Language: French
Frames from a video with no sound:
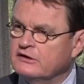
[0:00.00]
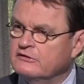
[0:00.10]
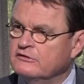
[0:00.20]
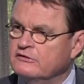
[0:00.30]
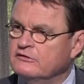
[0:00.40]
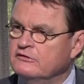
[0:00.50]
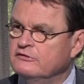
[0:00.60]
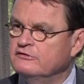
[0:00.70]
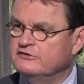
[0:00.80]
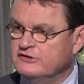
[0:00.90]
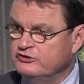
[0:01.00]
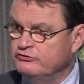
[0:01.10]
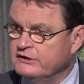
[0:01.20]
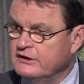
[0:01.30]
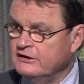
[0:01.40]
euh, le 6
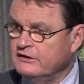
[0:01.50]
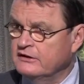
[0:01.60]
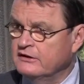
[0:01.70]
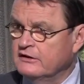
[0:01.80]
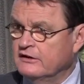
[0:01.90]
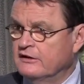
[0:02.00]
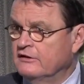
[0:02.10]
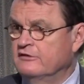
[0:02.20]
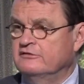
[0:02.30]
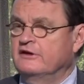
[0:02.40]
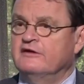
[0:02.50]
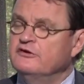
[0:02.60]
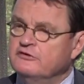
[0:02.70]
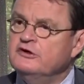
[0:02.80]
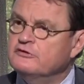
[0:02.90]
juillet, euh, ça n'avait
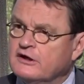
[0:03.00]
donné aucun